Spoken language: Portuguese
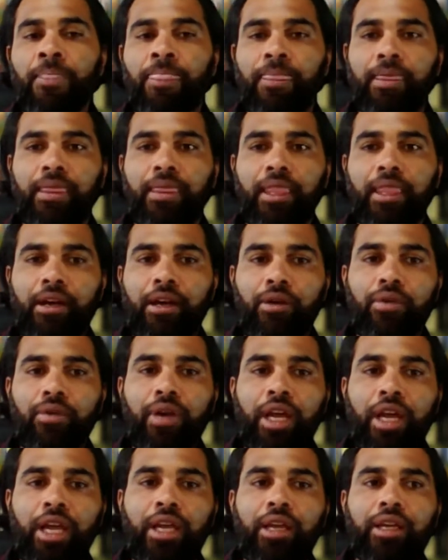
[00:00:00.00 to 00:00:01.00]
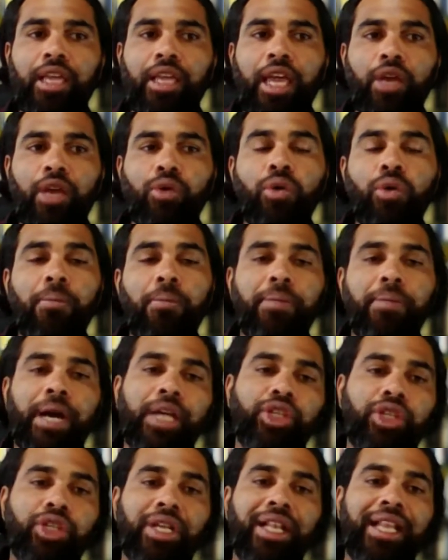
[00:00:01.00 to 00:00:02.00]
Então, quero
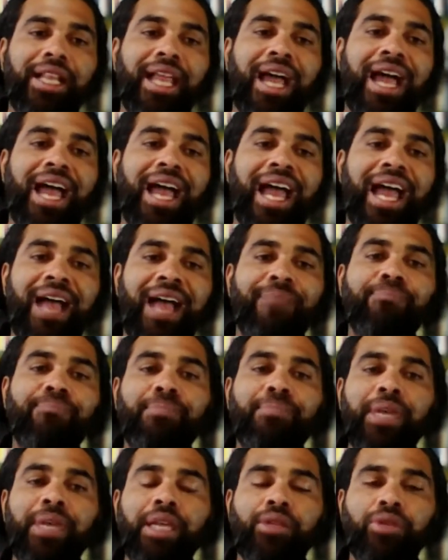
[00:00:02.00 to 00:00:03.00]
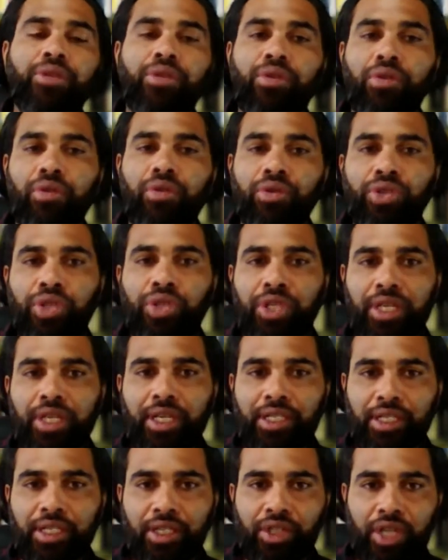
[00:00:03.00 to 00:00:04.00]
compartilhar a metodologia
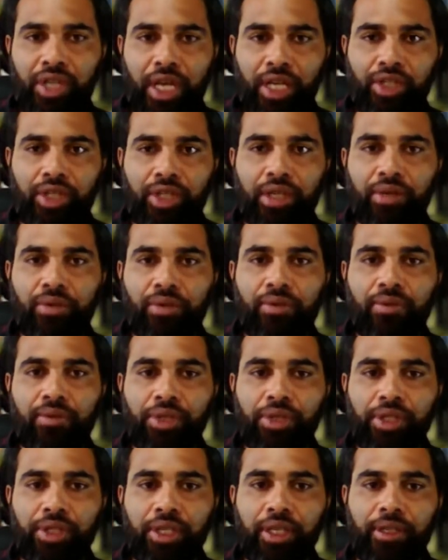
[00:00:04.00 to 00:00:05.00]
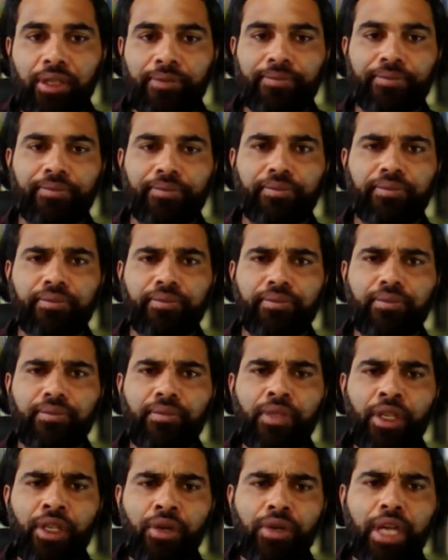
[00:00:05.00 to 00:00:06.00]
exegética com você.
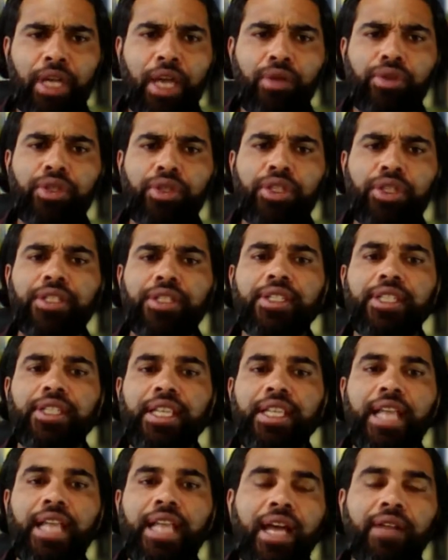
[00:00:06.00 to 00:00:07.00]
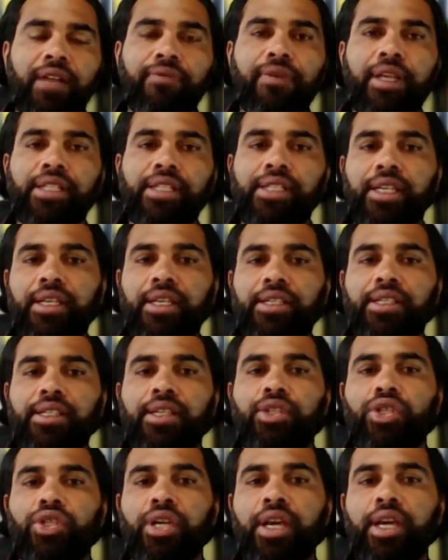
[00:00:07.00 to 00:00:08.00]
Eu quero te ensinar a fazer
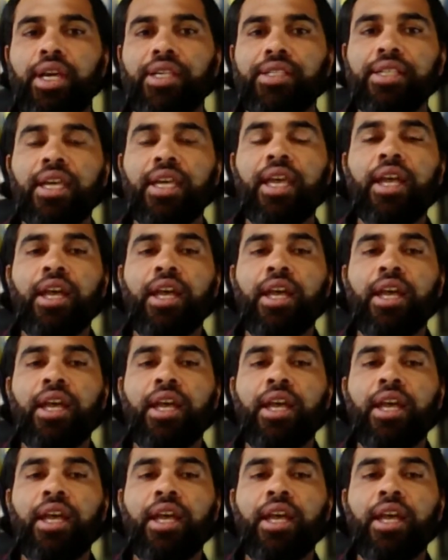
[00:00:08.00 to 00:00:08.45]
exegese.